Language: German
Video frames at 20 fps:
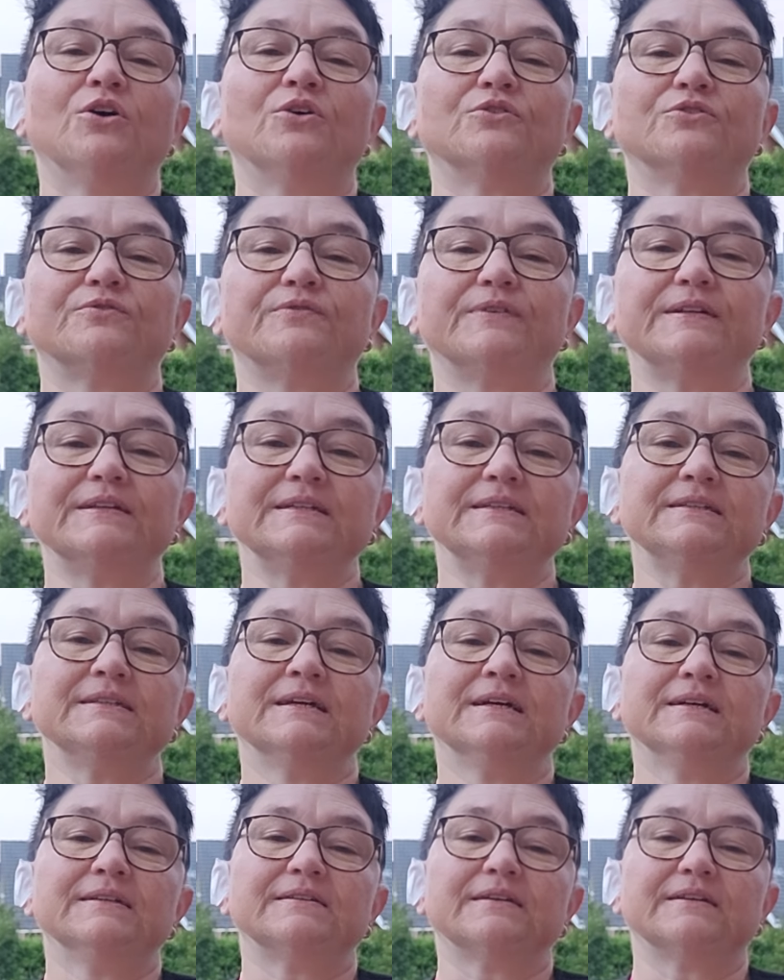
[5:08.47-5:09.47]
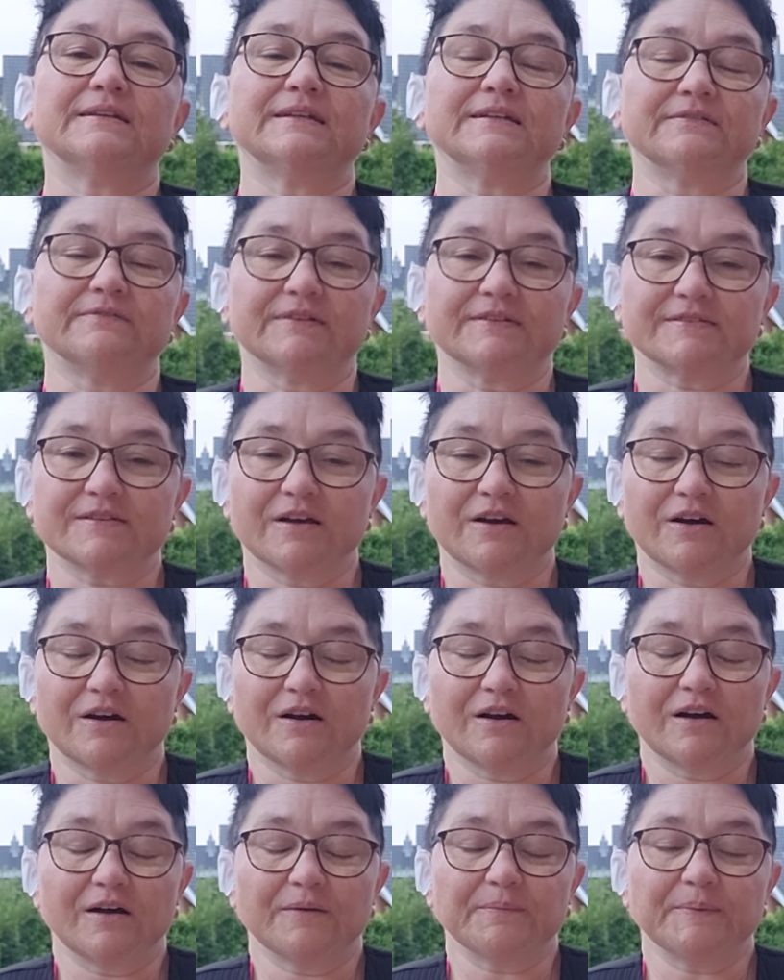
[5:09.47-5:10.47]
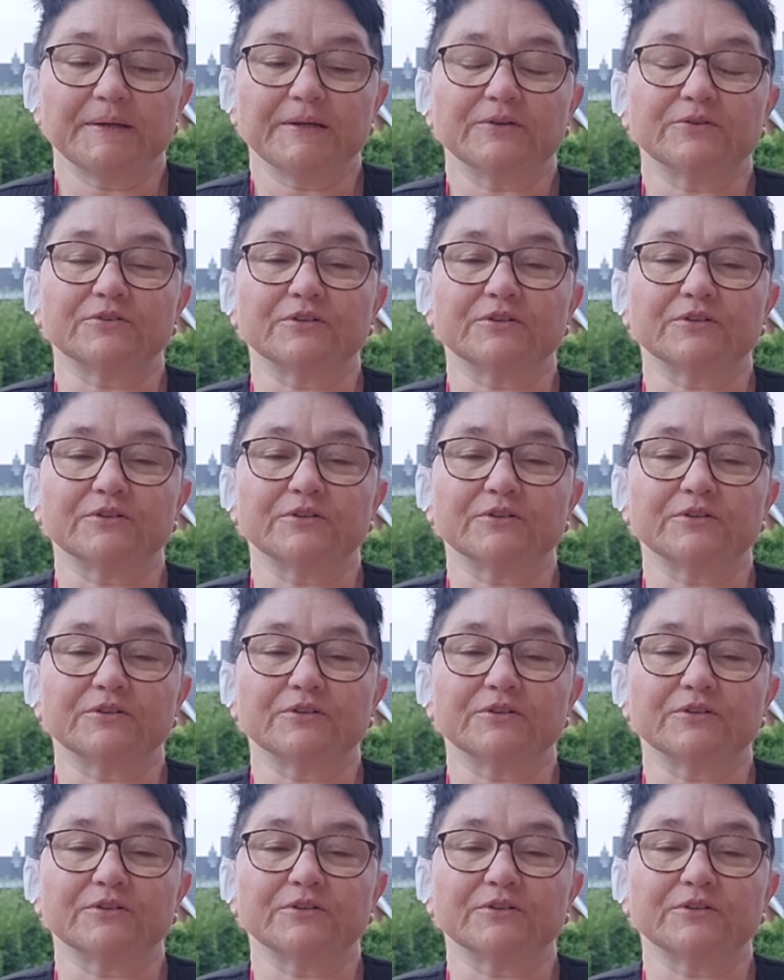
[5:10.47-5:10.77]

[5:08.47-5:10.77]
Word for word: Und wenn ich dann irgendwas habe